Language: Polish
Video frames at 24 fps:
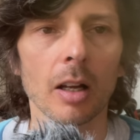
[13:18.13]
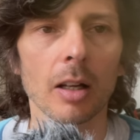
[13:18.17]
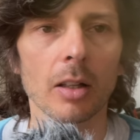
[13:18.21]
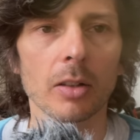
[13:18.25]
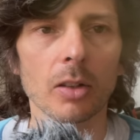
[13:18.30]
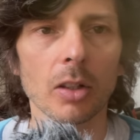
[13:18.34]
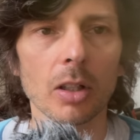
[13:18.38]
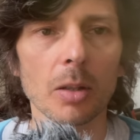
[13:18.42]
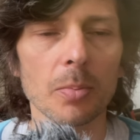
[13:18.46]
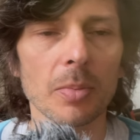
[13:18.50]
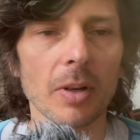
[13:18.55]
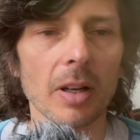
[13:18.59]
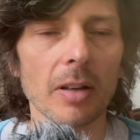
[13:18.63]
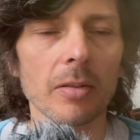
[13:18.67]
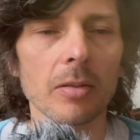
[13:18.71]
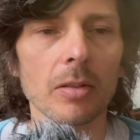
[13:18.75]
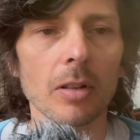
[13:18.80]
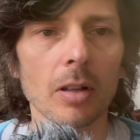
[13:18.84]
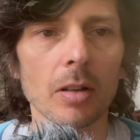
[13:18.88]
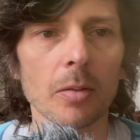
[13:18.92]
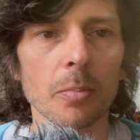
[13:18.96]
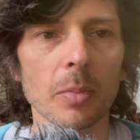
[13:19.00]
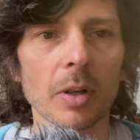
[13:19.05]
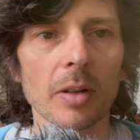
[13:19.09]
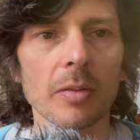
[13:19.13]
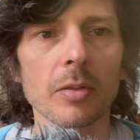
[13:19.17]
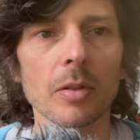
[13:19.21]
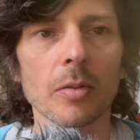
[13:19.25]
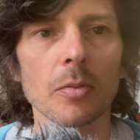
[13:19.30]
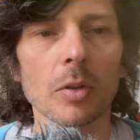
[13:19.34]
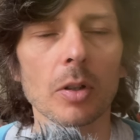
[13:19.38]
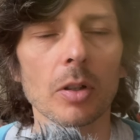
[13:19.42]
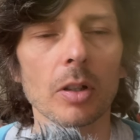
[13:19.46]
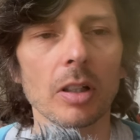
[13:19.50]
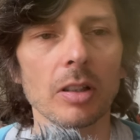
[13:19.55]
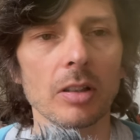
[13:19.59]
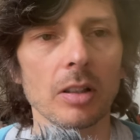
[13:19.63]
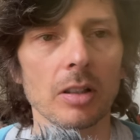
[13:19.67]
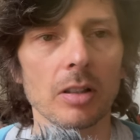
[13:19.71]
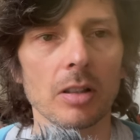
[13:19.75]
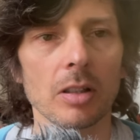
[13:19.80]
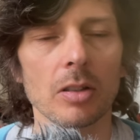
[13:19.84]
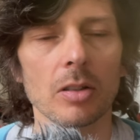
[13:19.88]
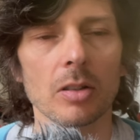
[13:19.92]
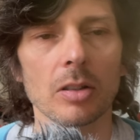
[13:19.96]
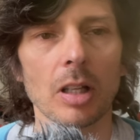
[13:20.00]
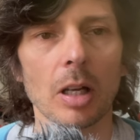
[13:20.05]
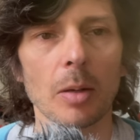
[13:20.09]
No i pewnie, pewnie w kolejnych
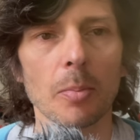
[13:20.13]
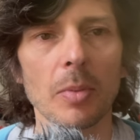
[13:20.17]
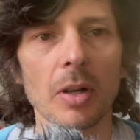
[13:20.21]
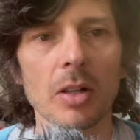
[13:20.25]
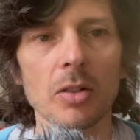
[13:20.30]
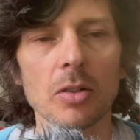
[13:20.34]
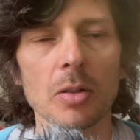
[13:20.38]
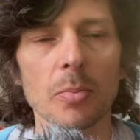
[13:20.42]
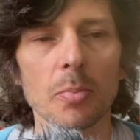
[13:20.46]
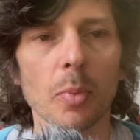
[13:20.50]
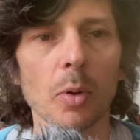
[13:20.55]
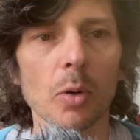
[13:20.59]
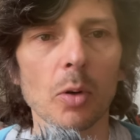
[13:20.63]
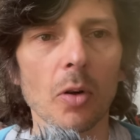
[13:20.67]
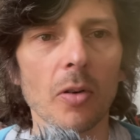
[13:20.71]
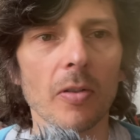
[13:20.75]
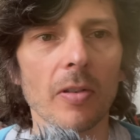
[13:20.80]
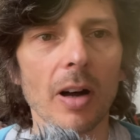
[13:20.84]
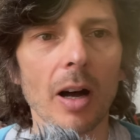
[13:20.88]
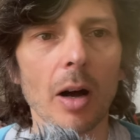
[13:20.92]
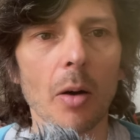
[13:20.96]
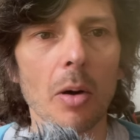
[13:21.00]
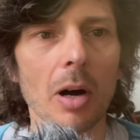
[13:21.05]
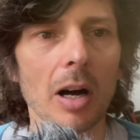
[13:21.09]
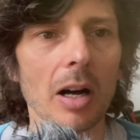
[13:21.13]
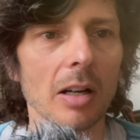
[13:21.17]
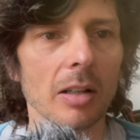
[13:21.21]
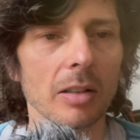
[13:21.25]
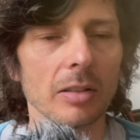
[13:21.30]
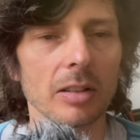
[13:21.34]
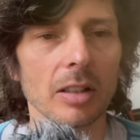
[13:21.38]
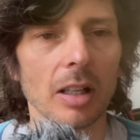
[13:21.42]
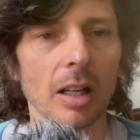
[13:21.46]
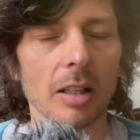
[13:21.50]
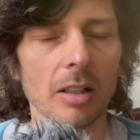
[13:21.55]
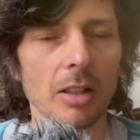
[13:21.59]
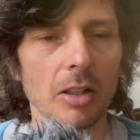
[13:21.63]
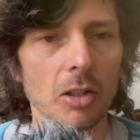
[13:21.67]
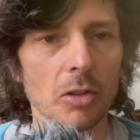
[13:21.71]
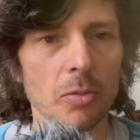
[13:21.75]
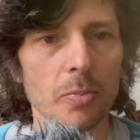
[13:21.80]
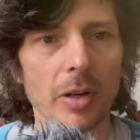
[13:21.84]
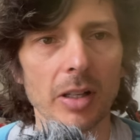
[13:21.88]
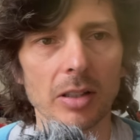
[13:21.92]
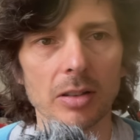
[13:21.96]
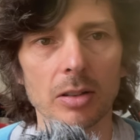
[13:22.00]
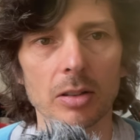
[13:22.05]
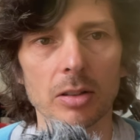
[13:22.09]
sezonach będzie polowała na Lierz
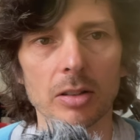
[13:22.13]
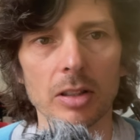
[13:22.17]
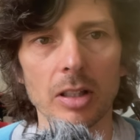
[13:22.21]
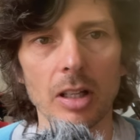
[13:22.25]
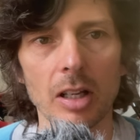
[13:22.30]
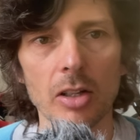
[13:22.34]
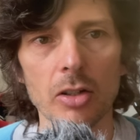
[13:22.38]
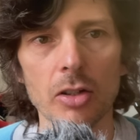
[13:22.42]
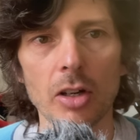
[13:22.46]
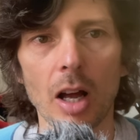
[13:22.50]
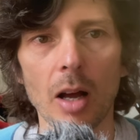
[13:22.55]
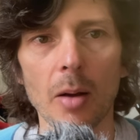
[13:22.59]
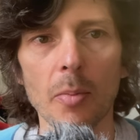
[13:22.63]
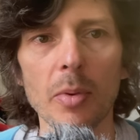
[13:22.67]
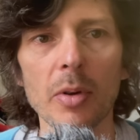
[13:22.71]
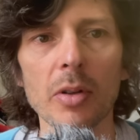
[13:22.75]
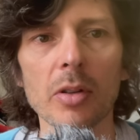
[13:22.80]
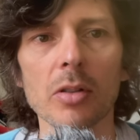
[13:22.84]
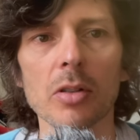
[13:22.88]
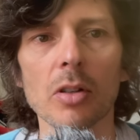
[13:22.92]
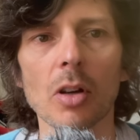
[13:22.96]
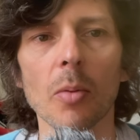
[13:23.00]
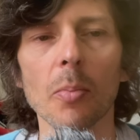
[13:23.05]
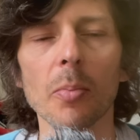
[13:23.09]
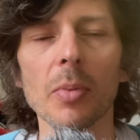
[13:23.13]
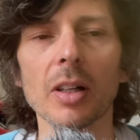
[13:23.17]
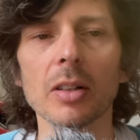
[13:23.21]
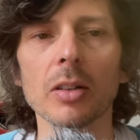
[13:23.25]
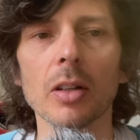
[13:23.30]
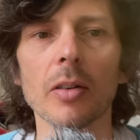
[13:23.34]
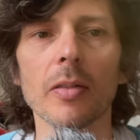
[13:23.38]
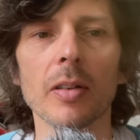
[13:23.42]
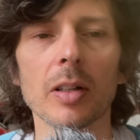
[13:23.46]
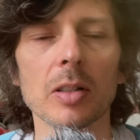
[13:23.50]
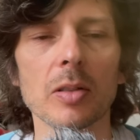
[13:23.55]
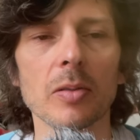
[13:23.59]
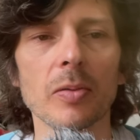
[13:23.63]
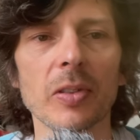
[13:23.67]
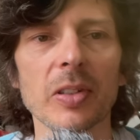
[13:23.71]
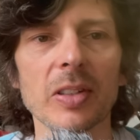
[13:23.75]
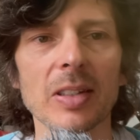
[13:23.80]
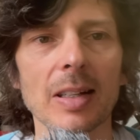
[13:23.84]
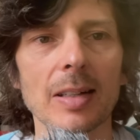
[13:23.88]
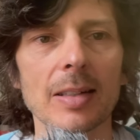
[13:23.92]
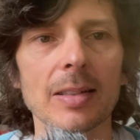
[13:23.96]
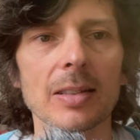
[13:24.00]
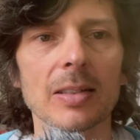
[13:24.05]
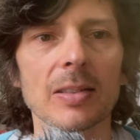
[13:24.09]
Baston Lierz, aby skompletować
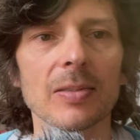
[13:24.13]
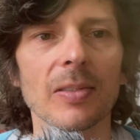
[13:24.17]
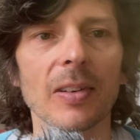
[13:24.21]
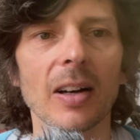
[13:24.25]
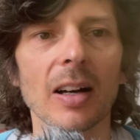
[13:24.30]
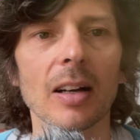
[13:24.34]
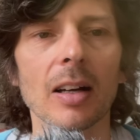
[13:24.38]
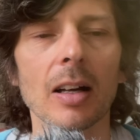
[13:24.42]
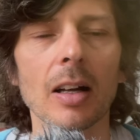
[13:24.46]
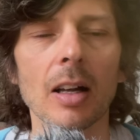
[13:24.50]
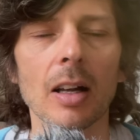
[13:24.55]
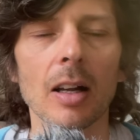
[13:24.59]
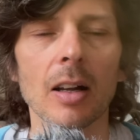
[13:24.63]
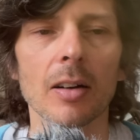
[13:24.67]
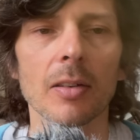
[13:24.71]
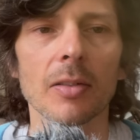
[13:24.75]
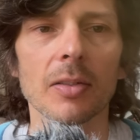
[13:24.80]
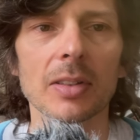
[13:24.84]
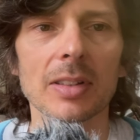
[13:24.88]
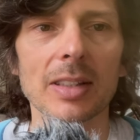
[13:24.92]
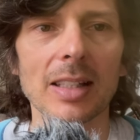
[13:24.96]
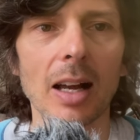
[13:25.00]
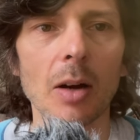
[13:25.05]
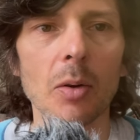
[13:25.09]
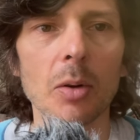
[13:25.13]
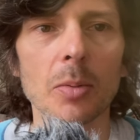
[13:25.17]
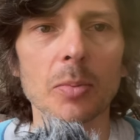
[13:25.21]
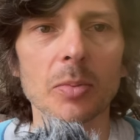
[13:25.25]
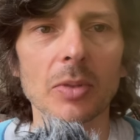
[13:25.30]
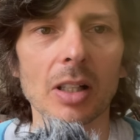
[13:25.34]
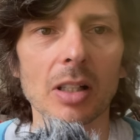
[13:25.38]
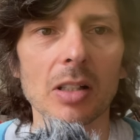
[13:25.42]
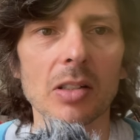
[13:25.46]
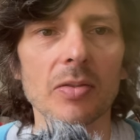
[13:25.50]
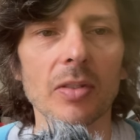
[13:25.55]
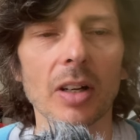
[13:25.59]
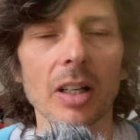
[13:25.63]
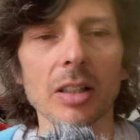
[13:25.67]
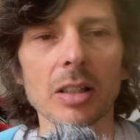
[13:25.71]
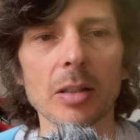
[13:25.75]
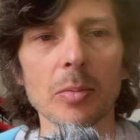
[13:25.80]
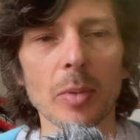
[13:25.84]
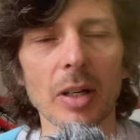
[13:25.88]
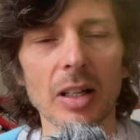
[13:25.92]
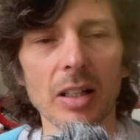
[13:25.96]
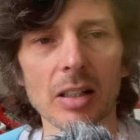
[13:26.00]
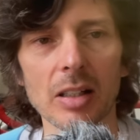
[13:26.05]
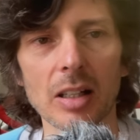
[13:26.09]
zwycięstwa w całym tak
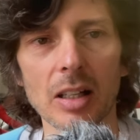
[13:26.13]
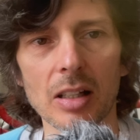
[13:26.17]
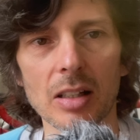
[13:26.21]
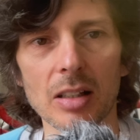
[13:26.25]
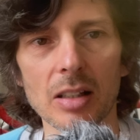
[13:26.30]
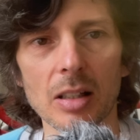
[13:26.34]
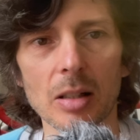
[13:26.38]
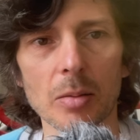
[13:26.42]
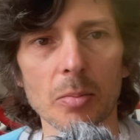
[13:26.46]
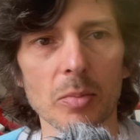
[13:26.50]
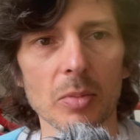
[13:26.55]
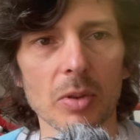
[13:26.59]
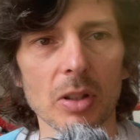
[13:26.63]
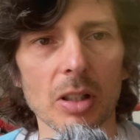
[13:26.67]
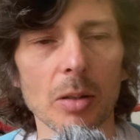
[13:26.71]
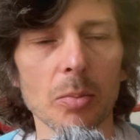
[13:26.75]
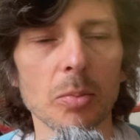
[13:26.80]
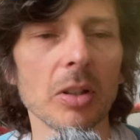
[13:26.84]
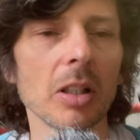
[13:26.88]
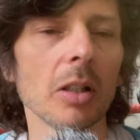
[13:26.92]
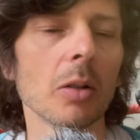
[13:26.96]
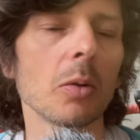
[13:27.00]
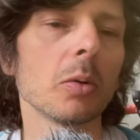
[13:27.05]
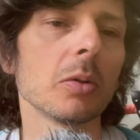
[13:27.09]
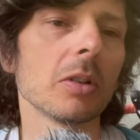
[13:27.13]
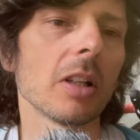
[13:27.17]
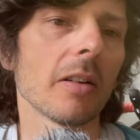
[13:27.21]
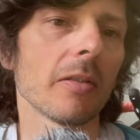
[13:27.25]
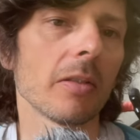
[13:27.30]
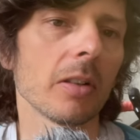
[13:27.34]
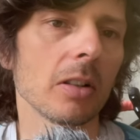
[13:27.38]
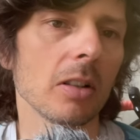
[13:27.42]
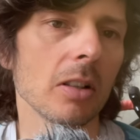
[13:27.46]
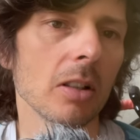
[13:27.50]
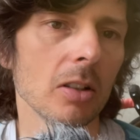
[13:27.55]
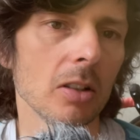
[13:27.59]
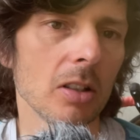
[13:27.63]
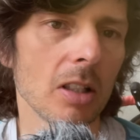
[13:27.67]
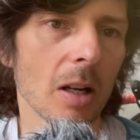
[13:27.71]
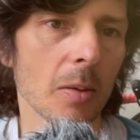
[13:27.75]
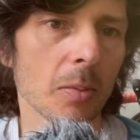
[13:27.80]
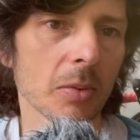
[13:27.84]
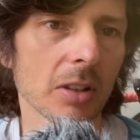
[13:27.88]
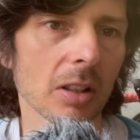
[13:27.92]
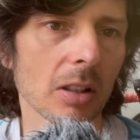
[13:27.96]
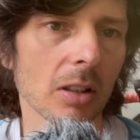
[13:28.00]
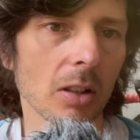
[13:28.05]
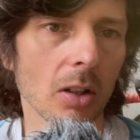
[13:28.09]
zwanym ardeńskim tryptyku, nawet jeśli
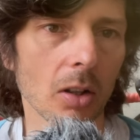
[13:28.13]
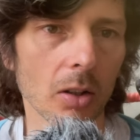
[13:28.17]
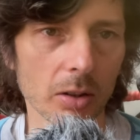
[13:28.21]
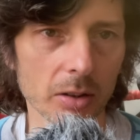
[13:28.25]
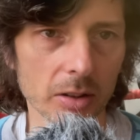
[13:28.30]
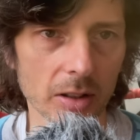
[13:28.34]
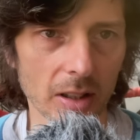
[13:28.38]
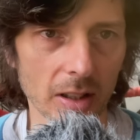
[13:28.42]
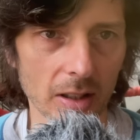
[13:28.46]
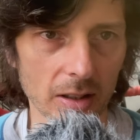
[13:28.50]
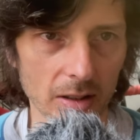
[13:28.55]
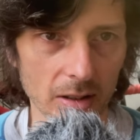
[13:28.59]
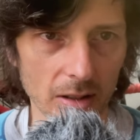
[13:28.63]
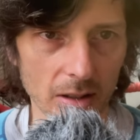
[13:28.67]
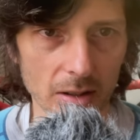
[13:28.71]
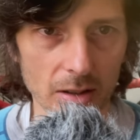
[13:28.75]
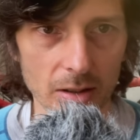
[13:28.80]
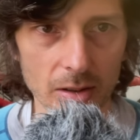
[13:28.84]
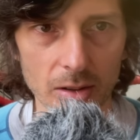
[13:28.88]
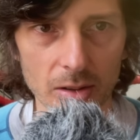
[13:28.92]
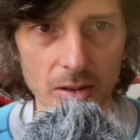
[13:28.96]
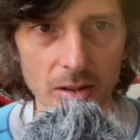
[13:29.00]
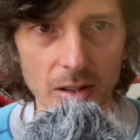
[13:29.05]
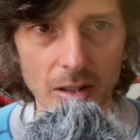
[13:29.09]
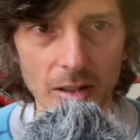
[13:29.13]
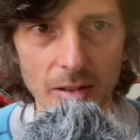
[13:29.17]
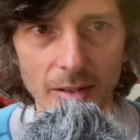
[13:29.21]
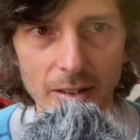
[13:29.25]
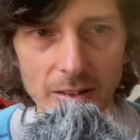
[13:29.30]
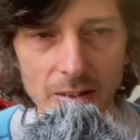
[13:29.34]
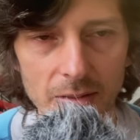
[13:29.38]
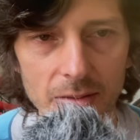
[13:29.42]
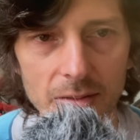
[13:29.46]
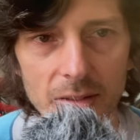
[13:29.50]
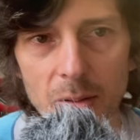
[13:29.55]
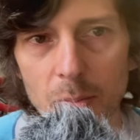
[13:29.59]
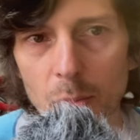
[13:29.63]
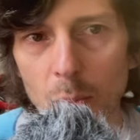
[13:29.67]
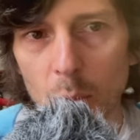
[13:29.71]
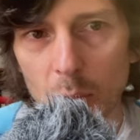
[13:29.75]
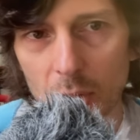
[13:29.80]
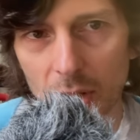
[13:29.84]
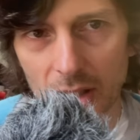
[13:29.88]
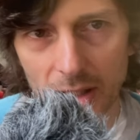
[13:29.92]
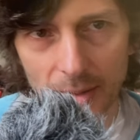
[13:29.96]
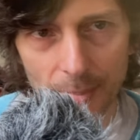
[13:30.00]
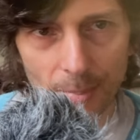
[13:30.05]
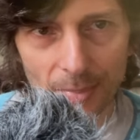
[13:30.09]
Amstel Gold Race jest rozgrywany w
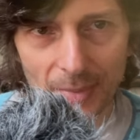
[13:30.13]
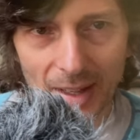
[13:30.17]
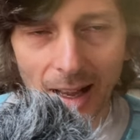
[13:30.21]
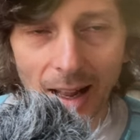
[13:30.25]
Limburgii.